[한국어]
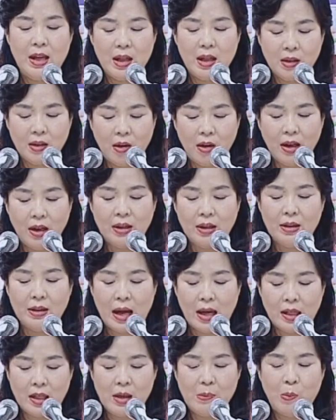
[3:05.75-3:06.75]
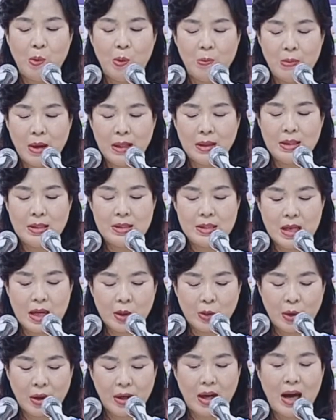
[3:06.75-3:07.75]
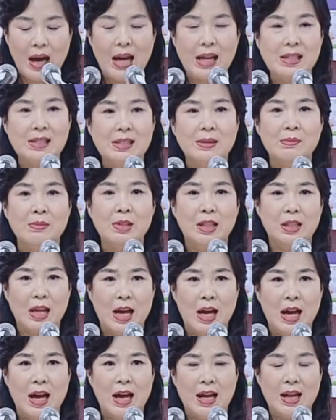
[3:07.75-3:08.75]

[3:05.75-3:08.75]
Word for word: 너희는 나를 본받는 자 되라 했습니다.